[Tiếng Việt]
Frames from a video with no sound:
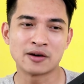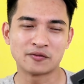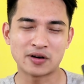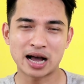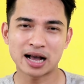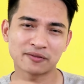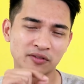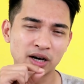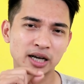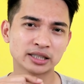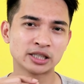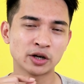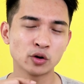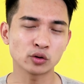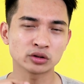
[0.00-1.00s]
Và với
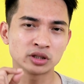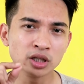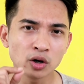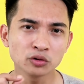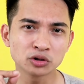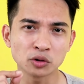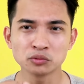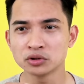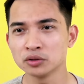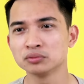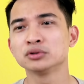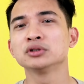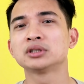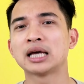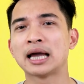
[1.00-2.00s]
cái chế độ siêu chống
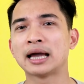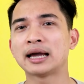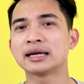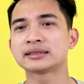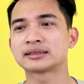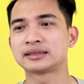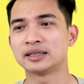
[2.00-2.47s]
rung như thế